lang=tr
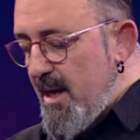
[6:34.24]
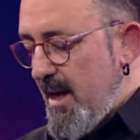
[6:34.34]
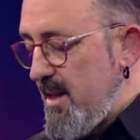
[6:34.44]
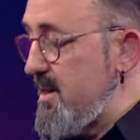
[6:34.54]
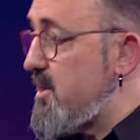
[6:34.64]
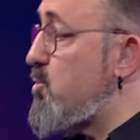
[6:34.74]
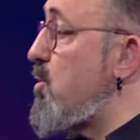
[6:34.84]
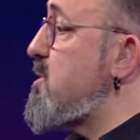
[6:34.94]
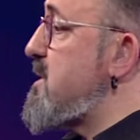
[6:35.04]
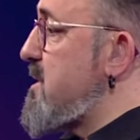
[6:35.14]
Alan
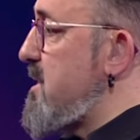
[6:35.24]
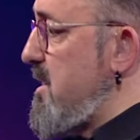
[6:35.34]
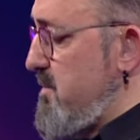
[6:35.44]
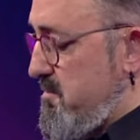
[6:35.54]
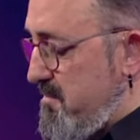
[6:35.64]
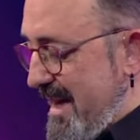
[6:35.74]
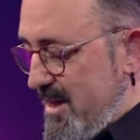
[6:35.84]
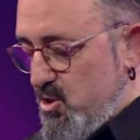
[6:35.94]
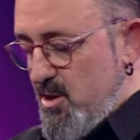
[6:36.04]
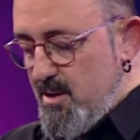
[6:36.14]
Crockett diye bir
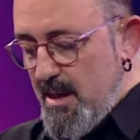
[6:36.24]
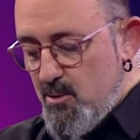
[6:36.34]
beyin cerrahı